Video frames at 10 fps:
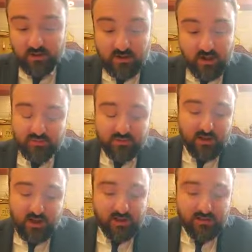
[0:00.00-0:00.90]
как бы,
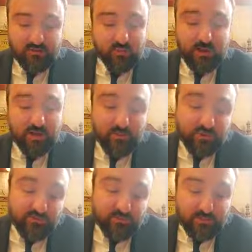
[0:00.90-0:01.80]
да, они выступали
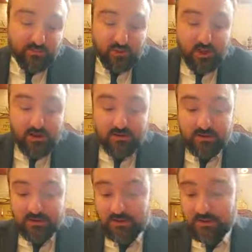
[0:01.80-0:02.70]
против Пилпуля,
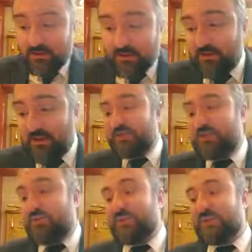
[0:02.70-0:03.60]
э, да,
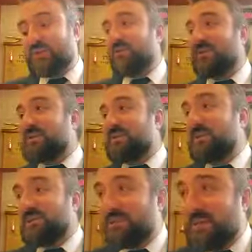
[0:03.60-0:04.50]
сифатский
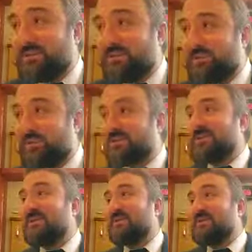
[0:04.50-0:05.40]
метод, да, изучать
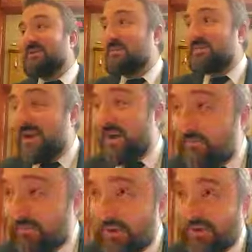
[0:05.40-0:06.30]
да,
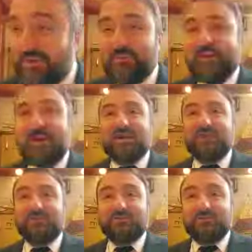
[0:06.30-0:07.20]

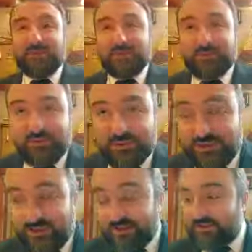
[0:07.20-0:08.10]
Ремигаш, великий
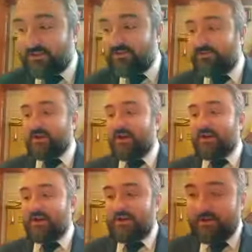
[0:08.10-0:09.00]
ученик, один из,
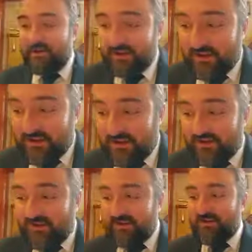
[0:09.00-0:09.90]
да,
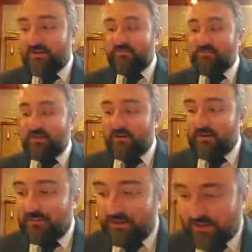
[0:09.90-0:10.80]
э,
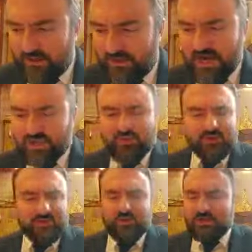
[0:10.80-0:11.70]
был Ремигаш,
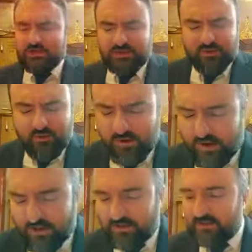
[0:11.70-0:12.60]
основа, основа
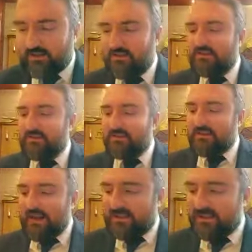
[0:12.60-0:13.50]
Аллахи,
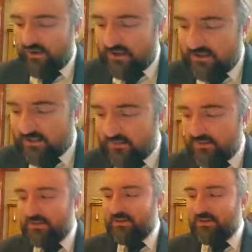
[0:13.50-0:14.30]
да, Сфарадим.